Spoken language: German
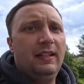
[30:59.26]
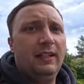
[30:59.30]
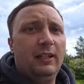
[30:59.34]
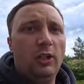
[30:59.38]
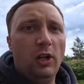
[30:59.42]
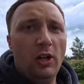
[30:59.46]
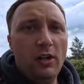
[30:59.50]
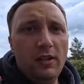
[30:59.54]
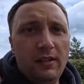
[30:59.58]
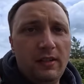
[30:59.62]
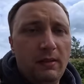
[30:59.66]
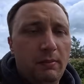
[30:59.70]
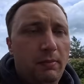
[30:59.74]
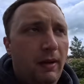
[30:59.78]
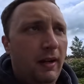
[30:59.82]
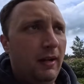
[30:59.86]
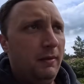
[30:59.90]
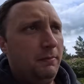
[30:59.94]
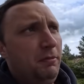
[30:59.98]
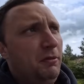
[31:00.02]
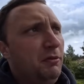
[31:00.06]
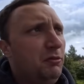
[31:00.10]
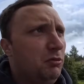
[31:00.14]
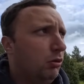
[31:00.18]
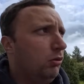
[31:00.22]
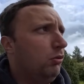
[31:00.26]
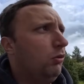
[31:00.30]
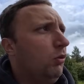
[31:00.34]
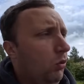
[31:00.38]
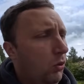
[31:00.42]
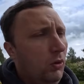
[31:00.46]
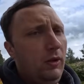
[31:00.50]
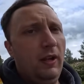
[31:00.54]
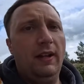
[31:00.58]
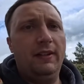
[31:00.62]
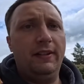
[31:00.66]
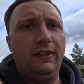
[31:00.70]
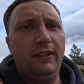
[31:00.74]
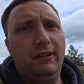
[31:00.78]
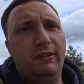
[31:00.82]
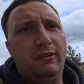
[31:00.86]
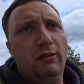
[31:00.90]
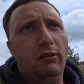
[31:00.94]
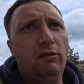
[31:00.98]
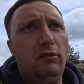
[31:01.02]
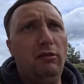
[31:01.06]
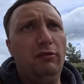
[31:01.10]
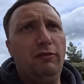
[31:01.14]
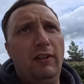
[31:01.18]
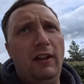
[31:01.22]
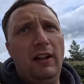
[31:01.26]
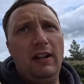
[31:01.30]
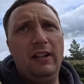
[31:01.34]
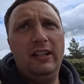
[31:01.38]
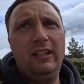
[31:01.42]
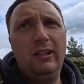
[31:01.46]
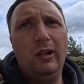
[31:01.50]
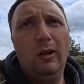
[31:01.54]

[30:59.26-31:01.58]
ihr könnt den Park besuchen, ohne Attraktion zu fahren. Ich